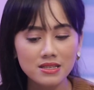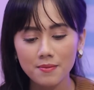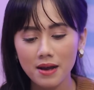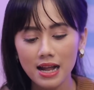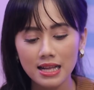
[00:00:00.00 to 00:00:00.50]

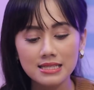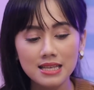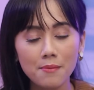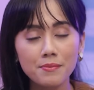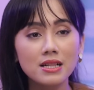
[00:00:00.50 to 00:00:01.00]
bersama kalian
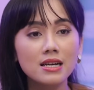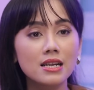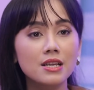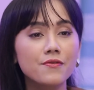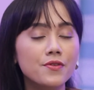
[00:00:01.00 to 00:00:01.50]
sambil
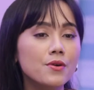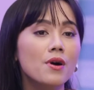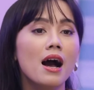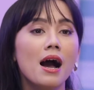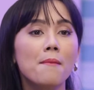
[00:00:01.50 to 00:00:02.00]

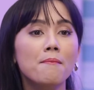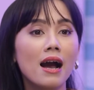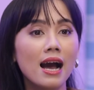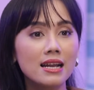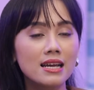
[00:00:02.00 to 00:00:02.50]
nge-review
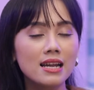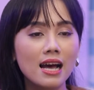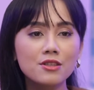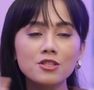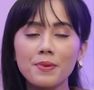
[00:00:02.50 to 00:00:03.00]
makanan
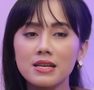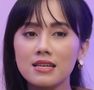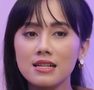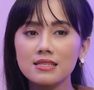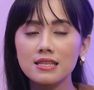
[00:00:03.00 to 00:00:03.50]
atau spesialnya